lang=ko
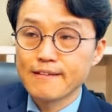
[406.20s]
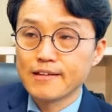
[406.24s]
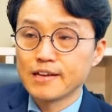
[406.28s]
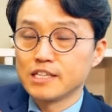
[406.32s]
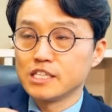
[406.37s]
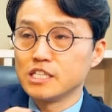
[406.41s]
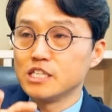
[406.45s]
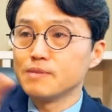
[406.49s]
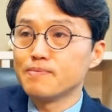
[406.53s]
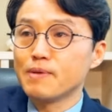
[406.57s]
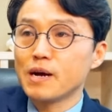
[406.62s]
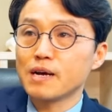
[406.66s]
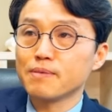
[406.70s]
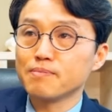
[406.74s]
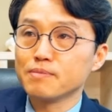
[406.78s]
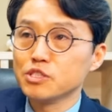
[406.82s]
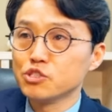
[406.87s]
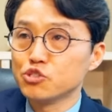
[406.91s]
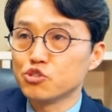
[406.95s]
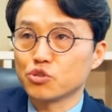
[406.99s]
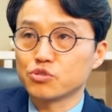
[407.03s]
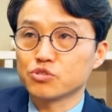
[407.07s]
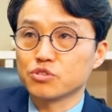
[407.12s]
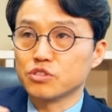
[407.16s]
이방
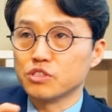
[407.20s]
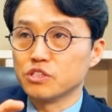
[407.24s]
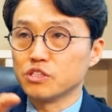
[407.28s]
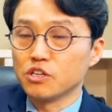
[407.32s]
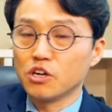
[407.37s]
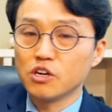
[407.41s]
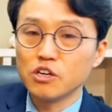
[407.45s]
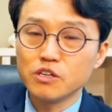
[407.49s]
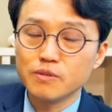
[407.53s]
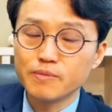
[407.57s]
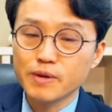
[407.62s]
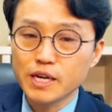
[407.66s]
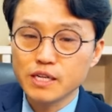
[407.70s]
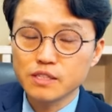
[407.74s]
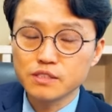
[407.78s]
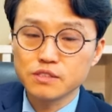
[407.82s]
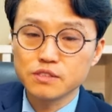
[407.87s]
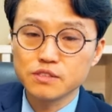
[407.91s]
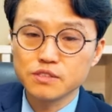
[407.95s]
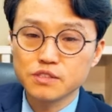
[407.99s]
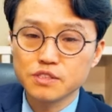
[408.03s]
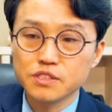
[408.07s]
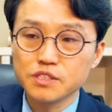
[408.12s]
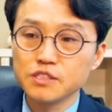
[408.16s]
민족들,
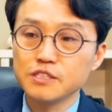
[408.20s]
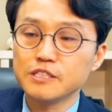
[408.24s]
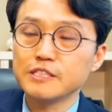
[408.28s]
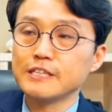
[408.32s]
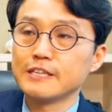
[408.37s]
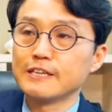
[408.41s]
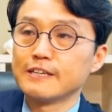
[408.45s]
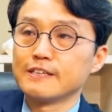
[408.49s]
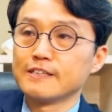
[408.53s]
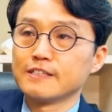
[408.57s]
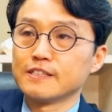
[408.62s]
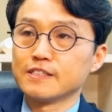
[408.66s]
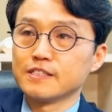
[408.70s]
열방들이